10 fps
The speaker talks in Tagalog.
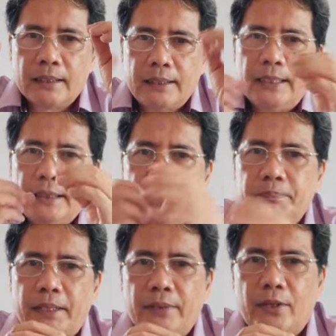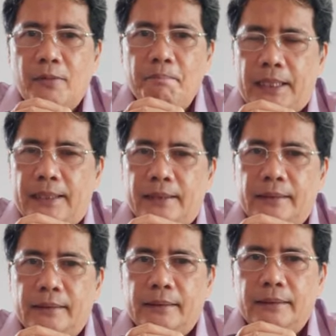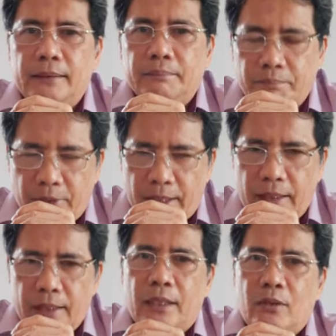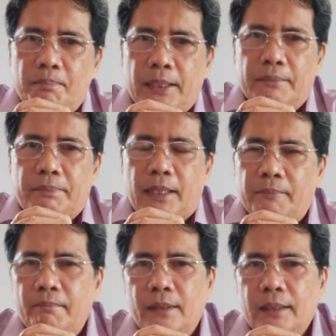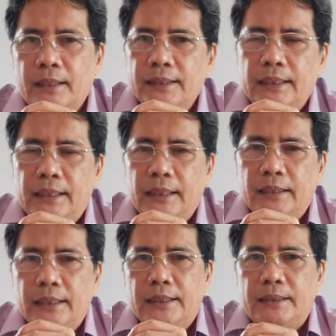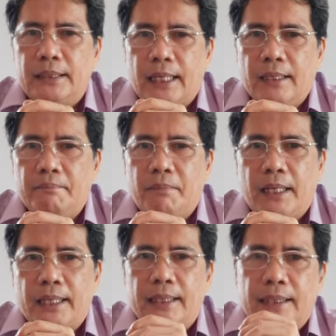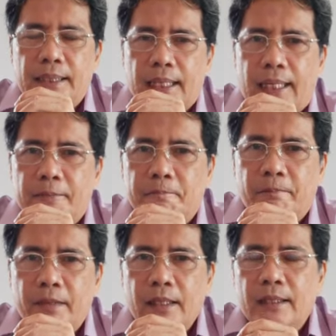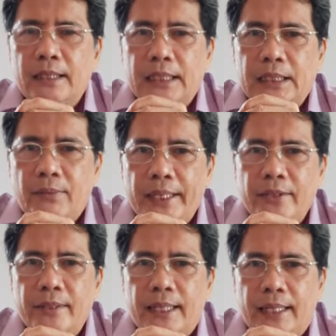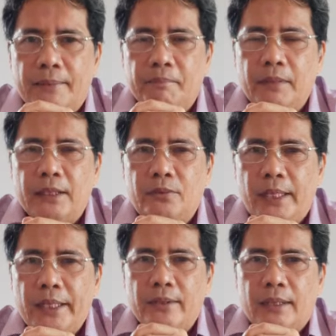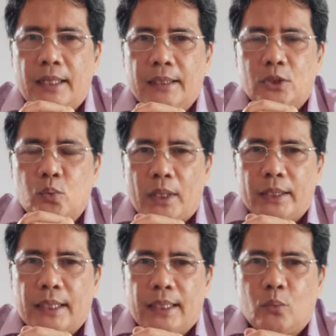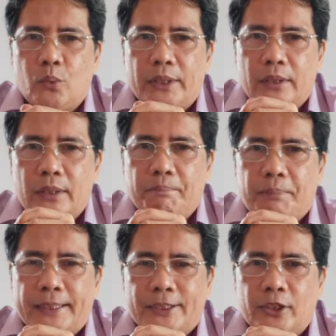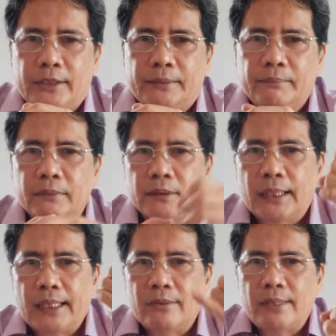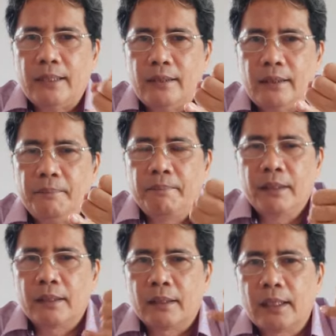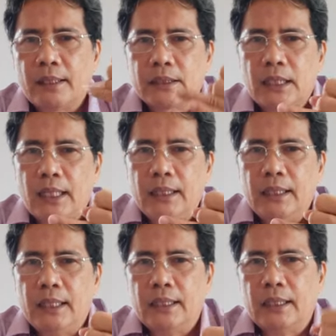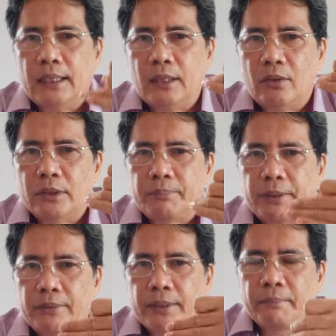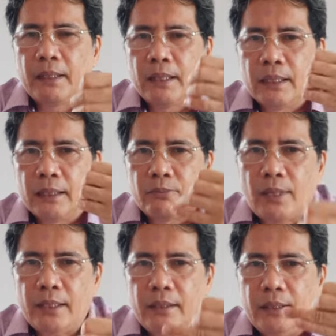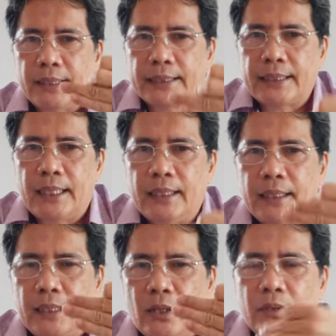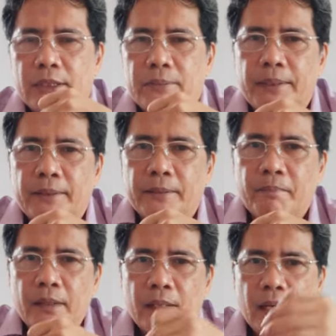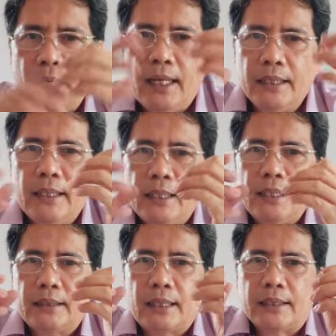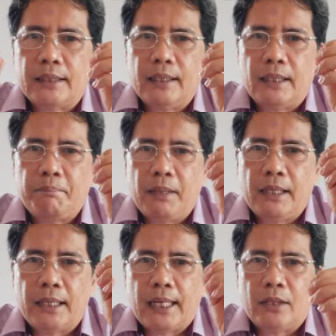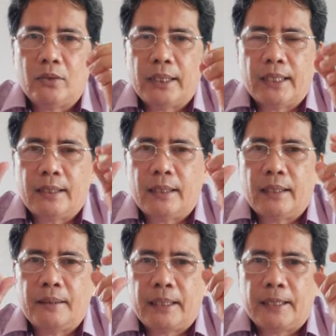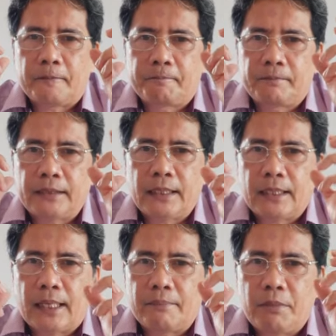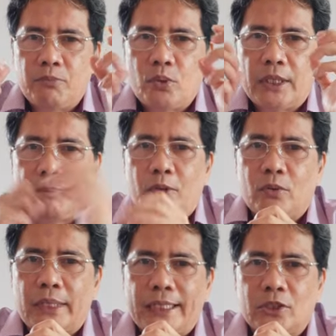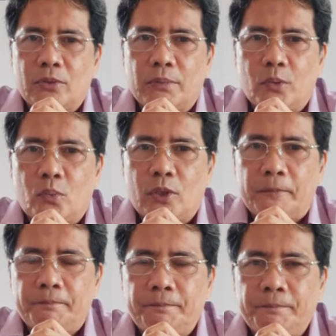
This is very complete. Very na, complete pa. Kasi it is done by God, the triune God. The triune God is one God with three persons, God the Father, God the Son, and God the Holy Spirit. The Father, the Son, and the Holy Spirit. Ang ating kaligtasan ay plinano yan ng, uh, ng God before the foundation of the world.